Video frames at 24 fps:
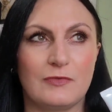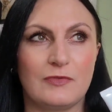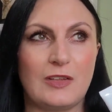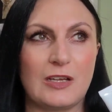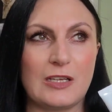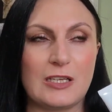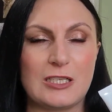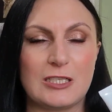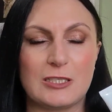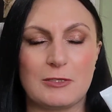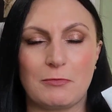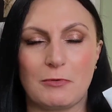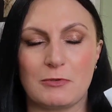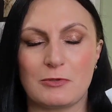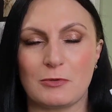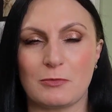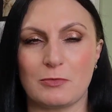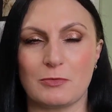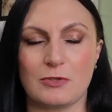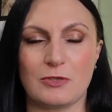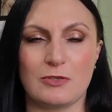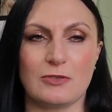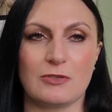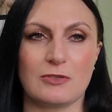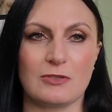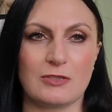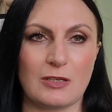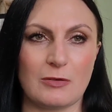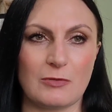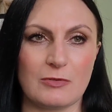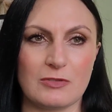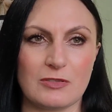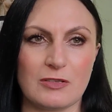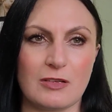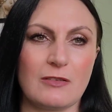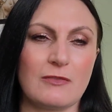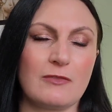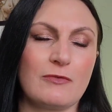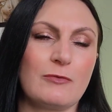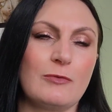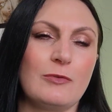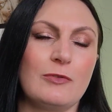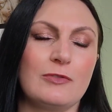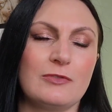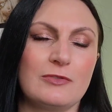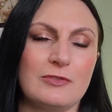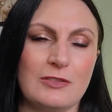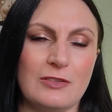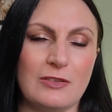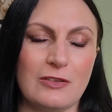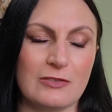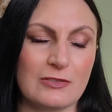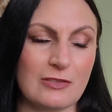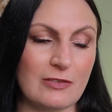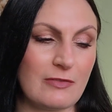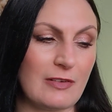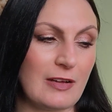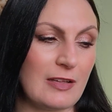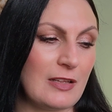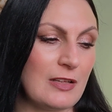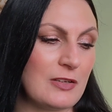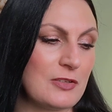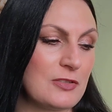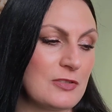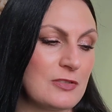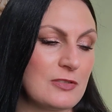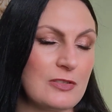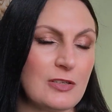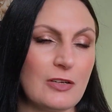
w jakiś sposób coś zostało zrewolucjonizowane,